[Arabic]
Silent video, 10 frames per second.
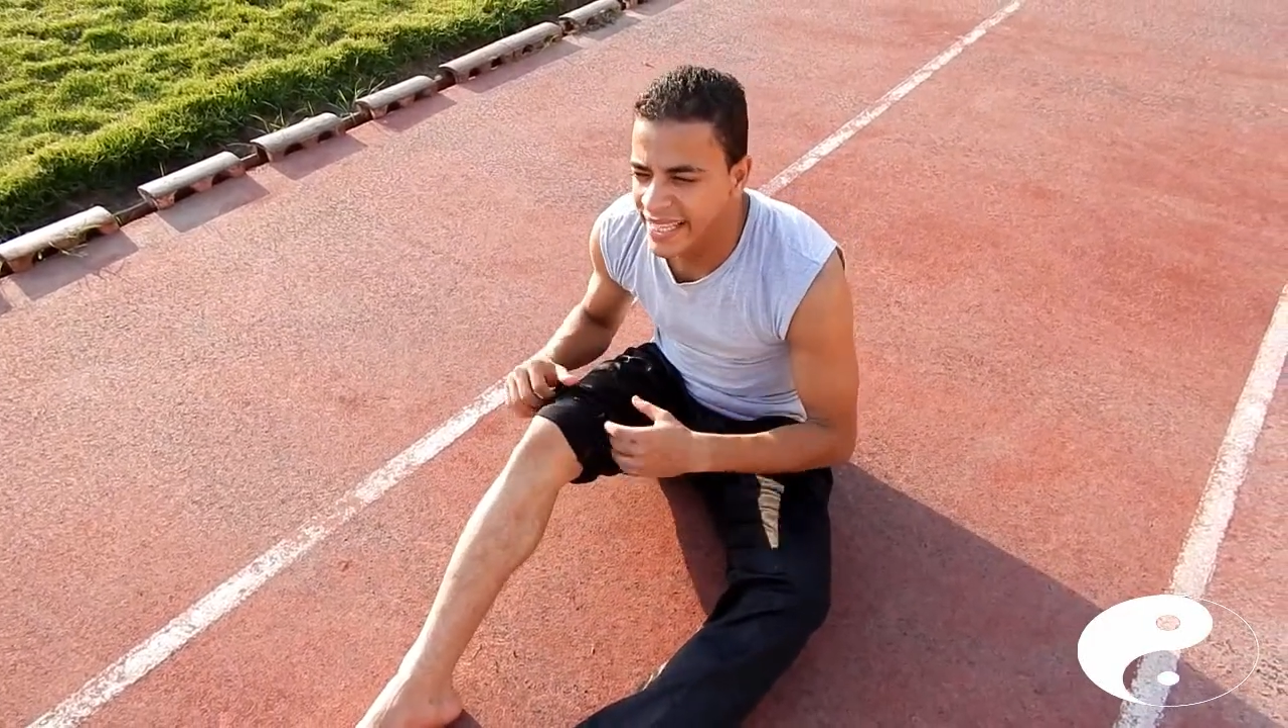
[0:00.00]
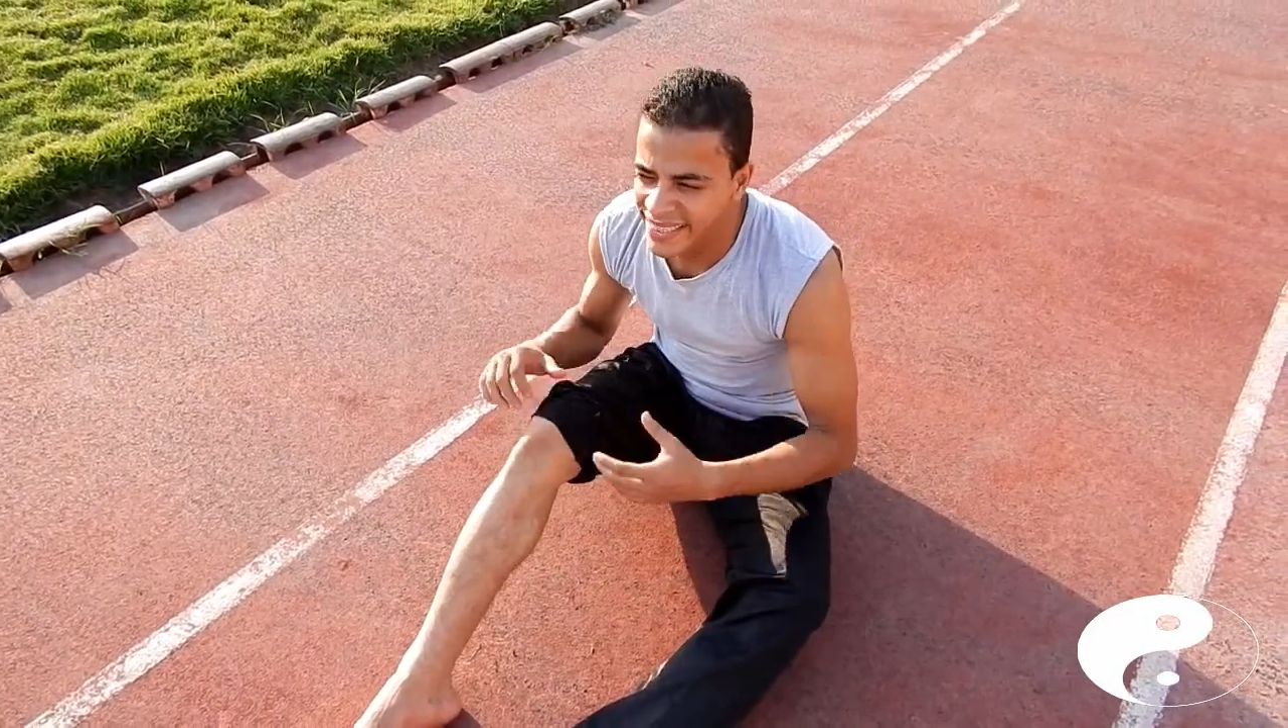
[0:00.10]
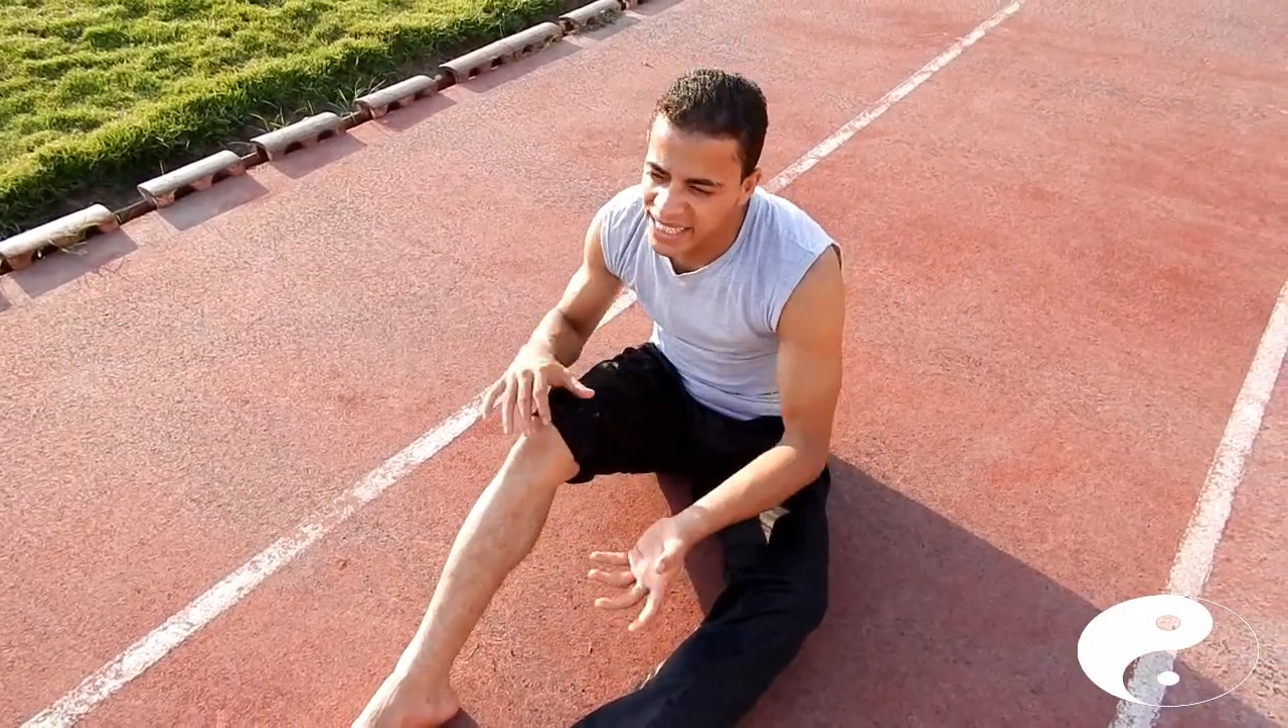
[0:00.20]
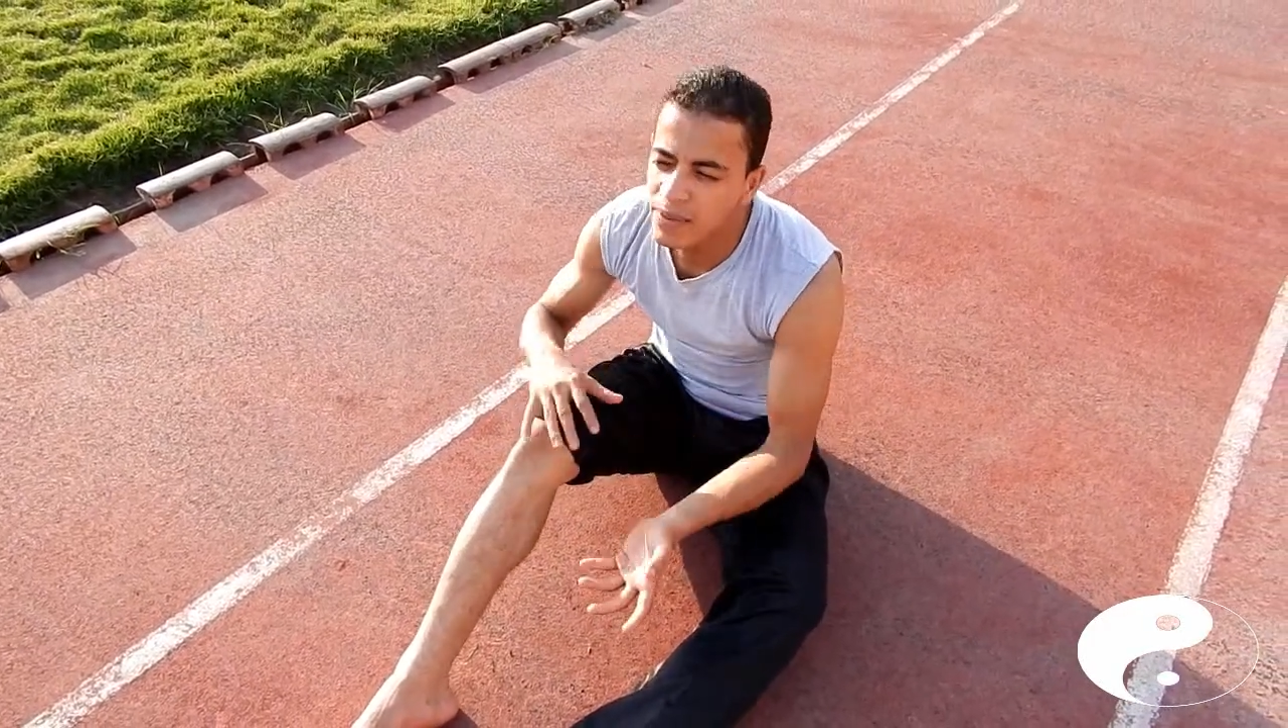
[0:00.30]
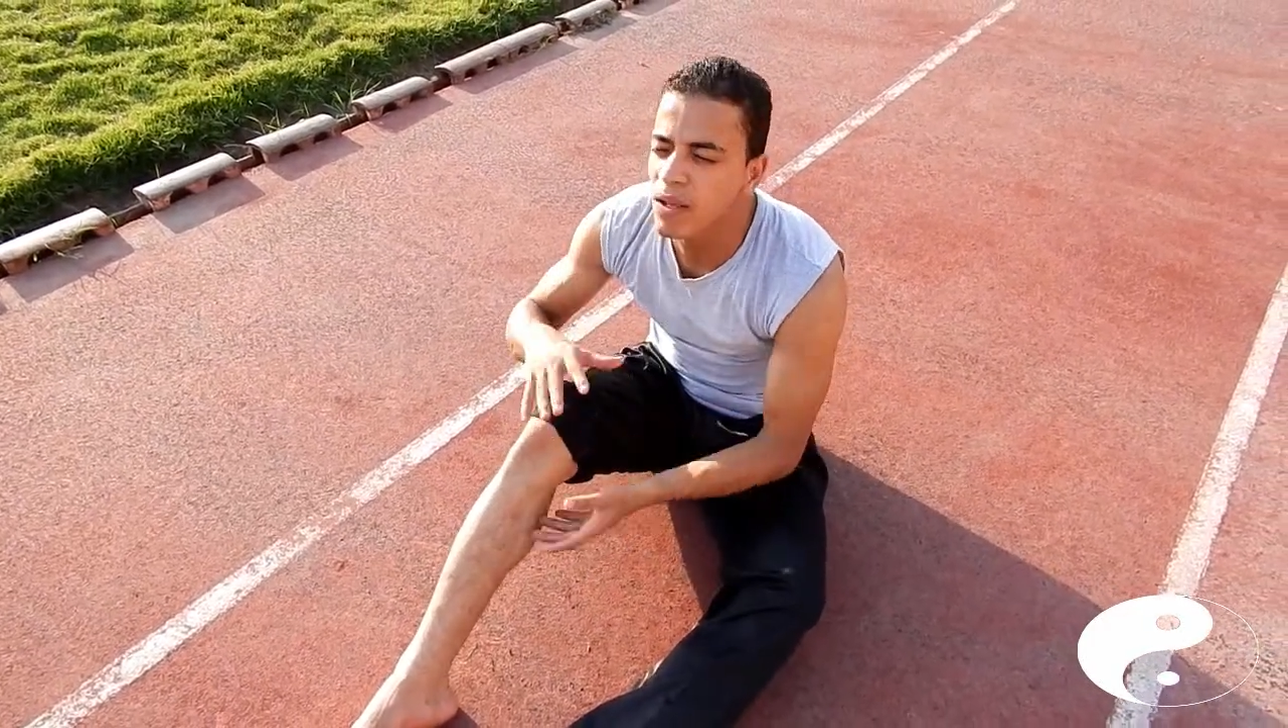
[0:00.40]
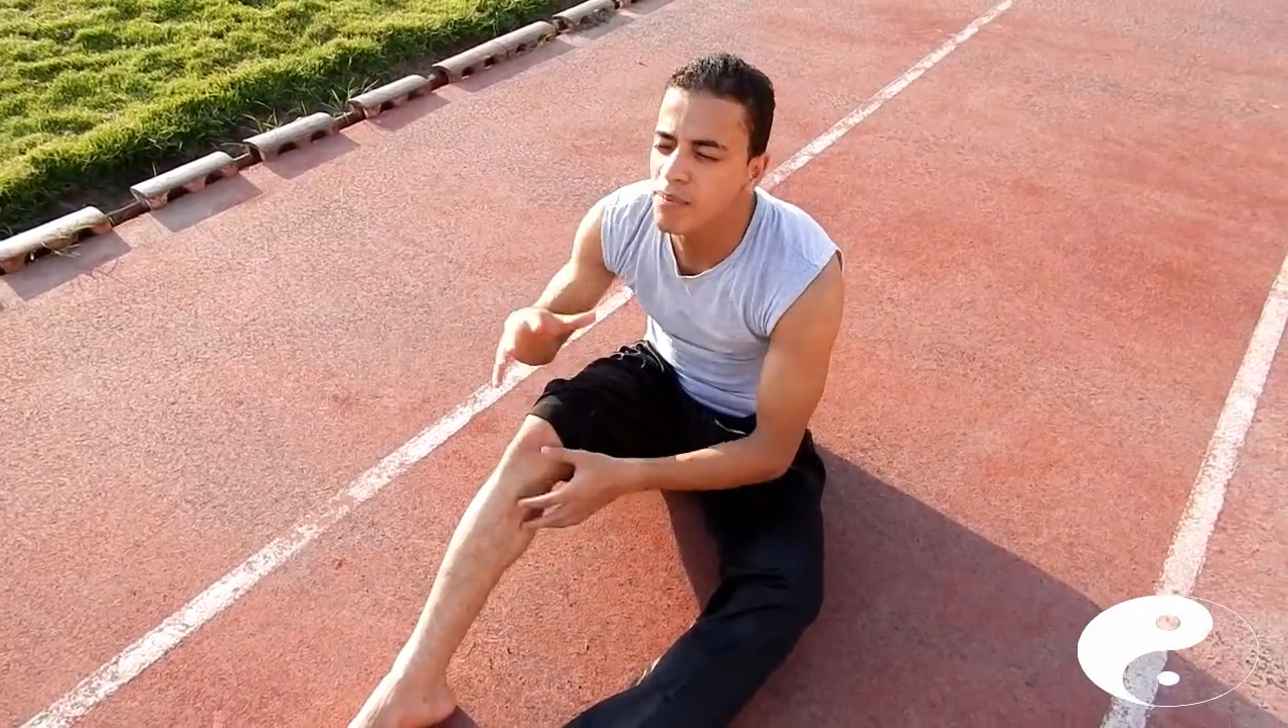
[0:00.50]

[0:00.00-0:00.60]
التدليك